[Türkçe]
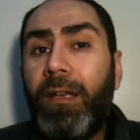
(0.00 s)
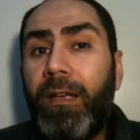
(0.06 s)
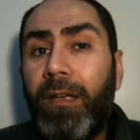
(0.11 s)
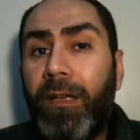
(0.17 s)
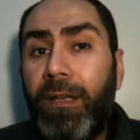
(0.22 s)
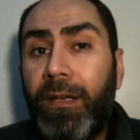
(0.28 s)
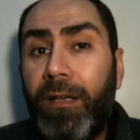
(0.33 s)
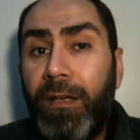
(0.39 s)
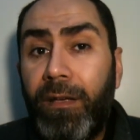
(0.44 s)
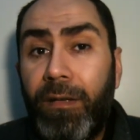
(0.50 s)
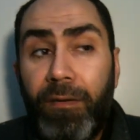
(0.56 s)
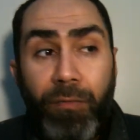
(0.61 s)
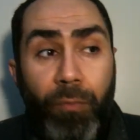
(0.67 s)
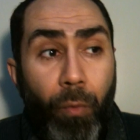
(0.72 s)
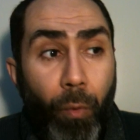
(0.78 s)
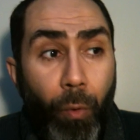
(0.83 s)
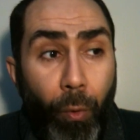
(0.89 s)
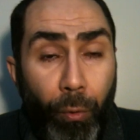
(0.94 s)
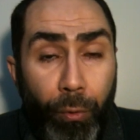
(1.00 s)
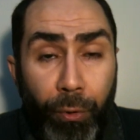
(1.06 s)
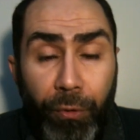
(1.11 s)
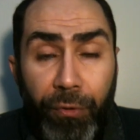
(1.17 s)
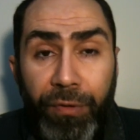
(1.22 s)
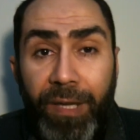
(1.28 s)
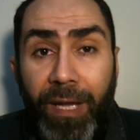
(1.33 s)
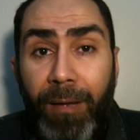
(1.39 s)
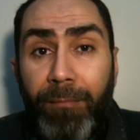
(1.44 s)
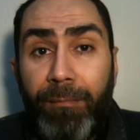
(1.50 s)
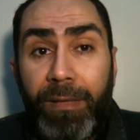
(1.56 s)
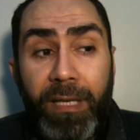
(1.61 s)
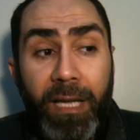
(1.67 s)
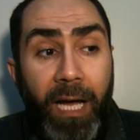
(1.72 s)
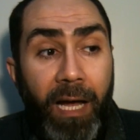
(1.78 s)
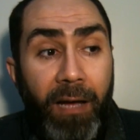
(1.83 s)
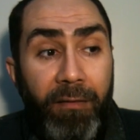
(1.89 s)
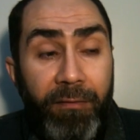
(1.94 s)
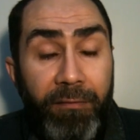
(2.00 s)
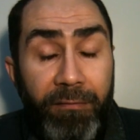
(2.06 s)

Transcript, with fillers: Ee, o yönden bile